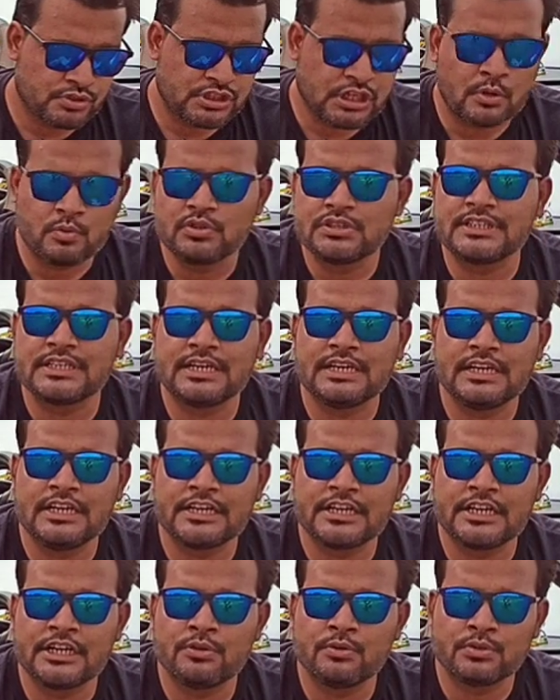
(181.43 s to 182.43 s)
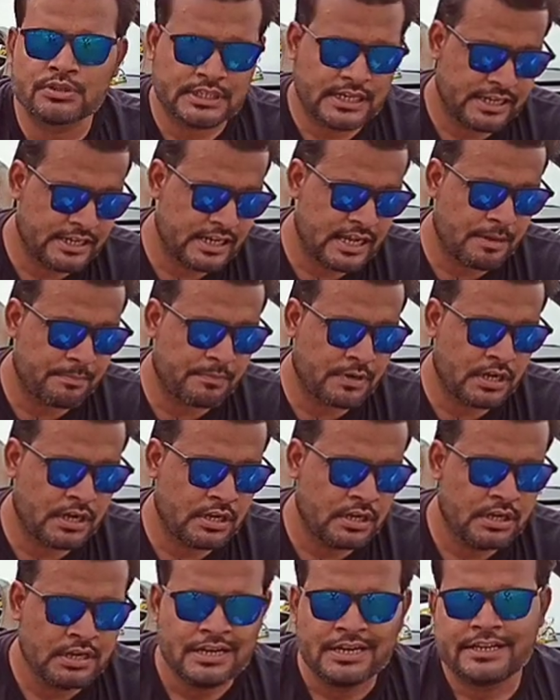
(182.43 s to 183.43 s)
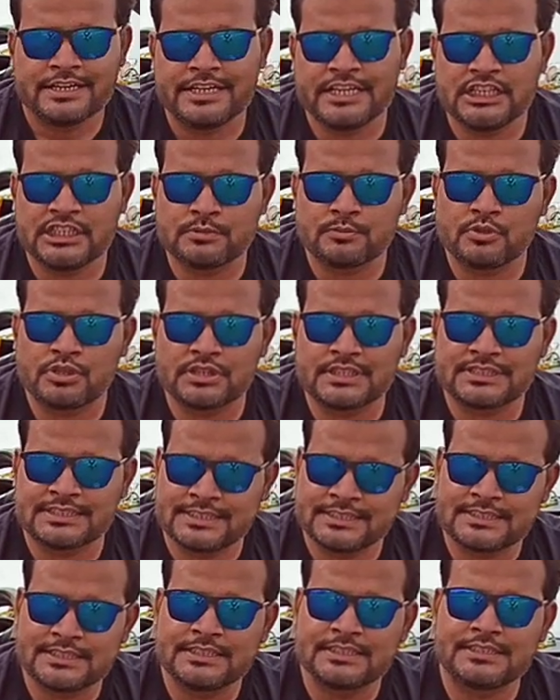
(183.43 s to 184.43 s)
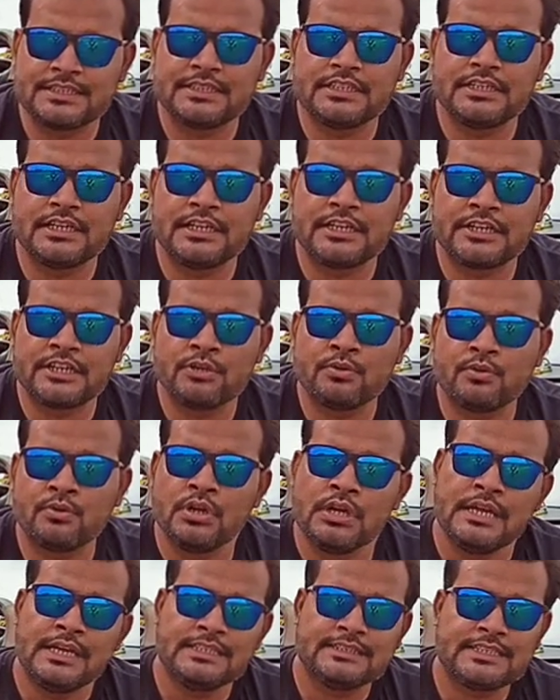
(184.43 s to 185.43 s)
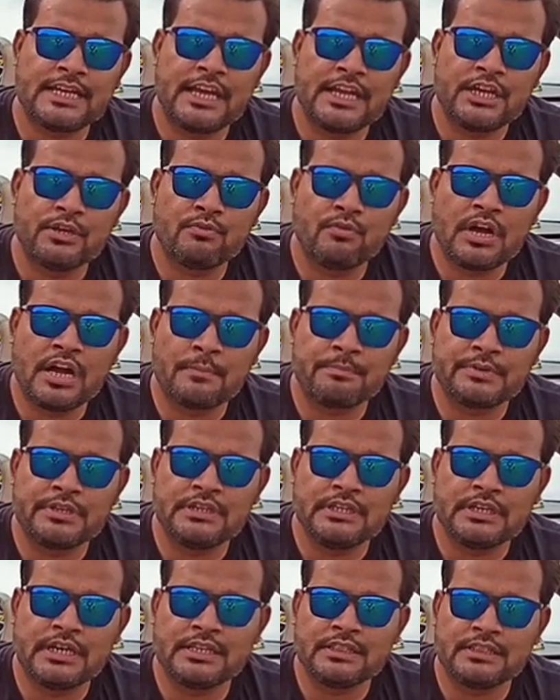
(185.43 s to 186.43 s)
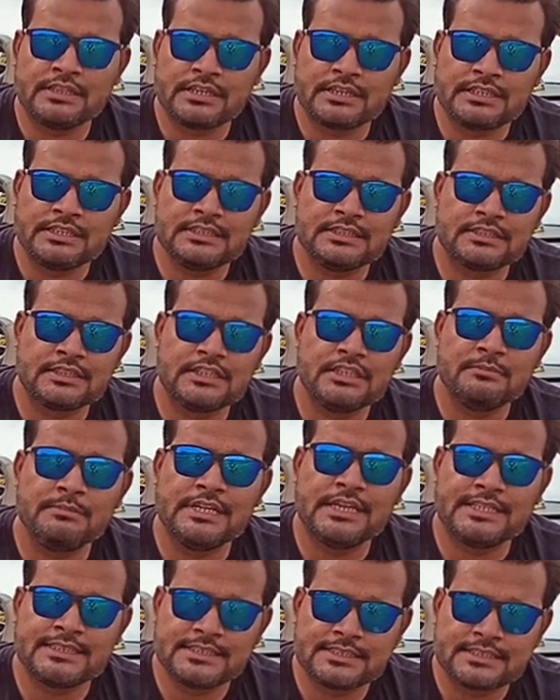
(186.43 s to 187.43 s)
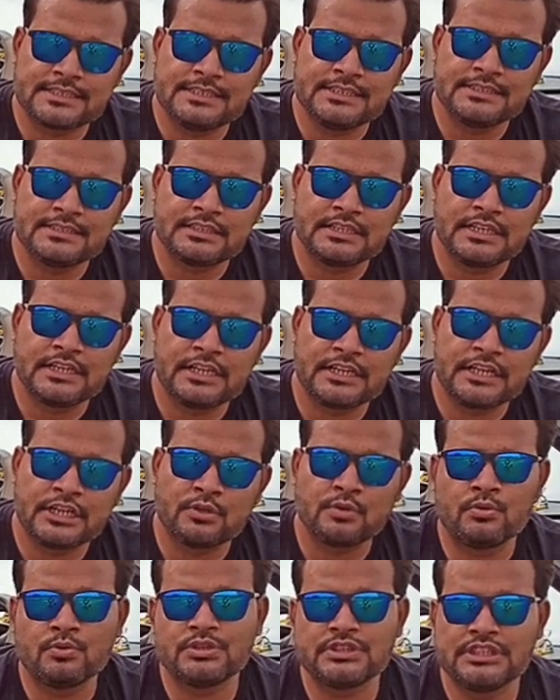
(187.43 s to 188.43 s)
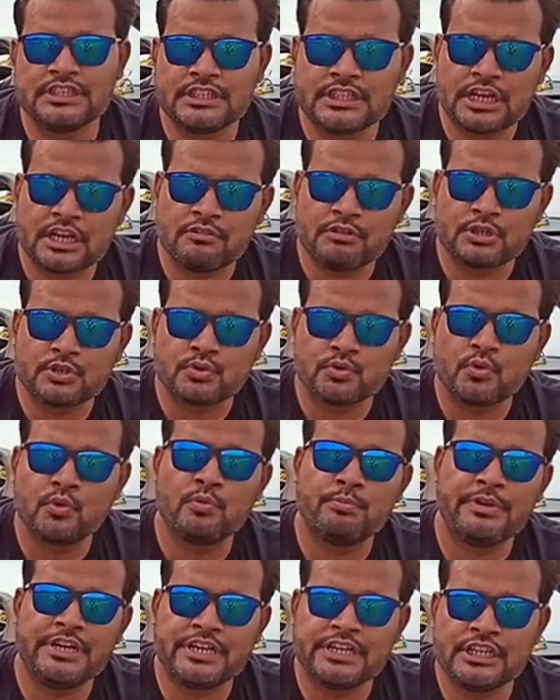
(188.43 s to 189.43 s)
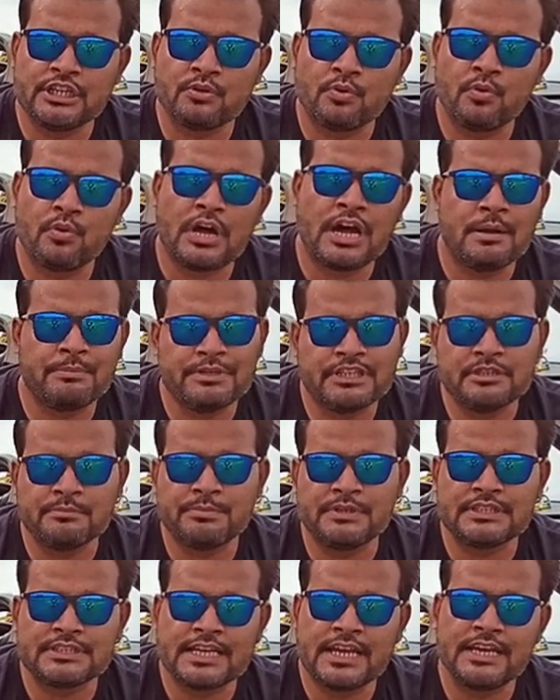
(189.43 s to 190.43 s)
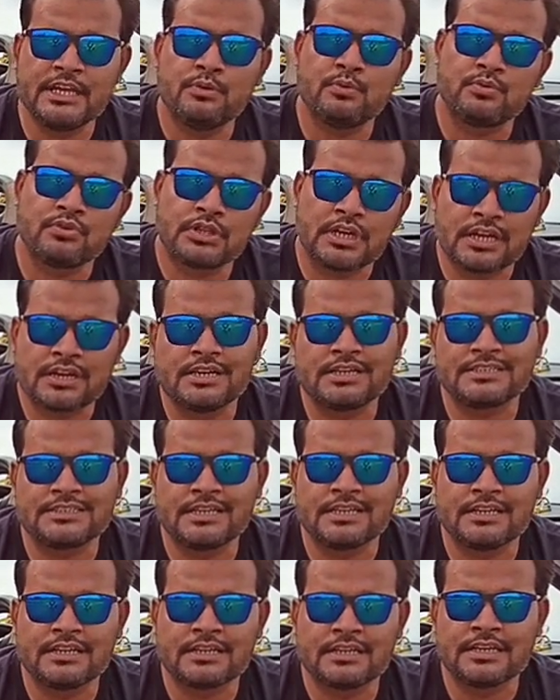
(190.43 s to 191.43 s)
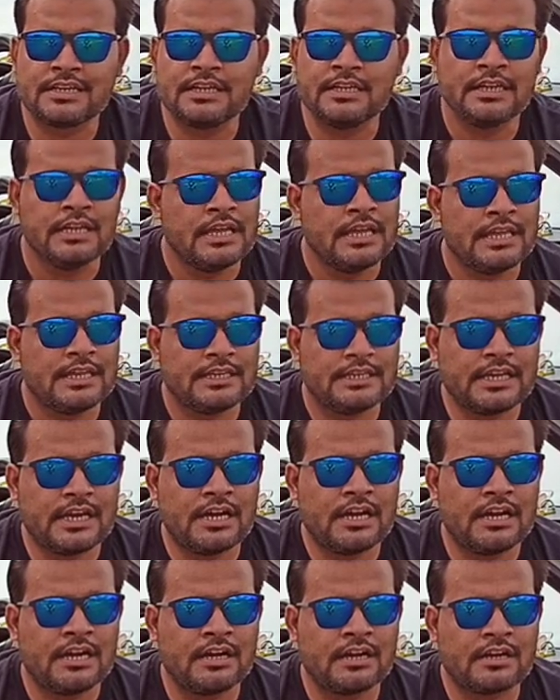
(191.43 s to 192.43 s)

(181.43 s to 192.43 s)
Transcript: साउंड से रिलेटेड हो चाहे आपका डैशबोर्ड असेंसर से रिलेटेड हो चाहे वो आपकी अंदर की जितनी भी एसेसरीज़ रिलेटेड हो सीट कवर्स हो मेटिन हो आप इन पे चाहें उतना खर्चा करके या